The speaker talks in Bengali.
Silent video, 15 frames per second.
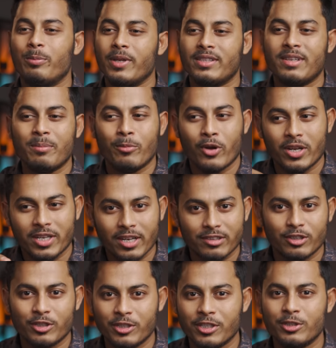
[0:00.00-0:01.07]
পেজে
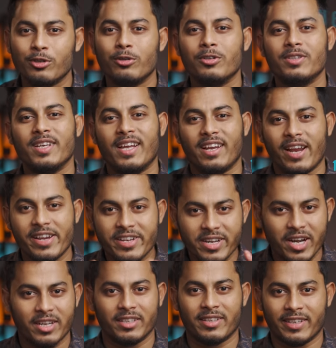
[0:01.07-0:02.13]
মনিটাইজেশনের জন্য যে
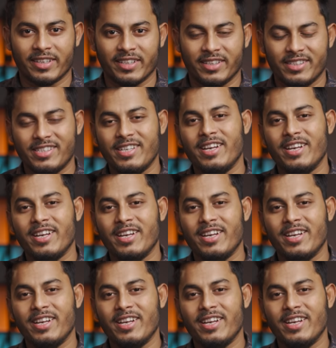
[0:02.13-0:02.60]
ক্রাইটেরিয়াটা থাকে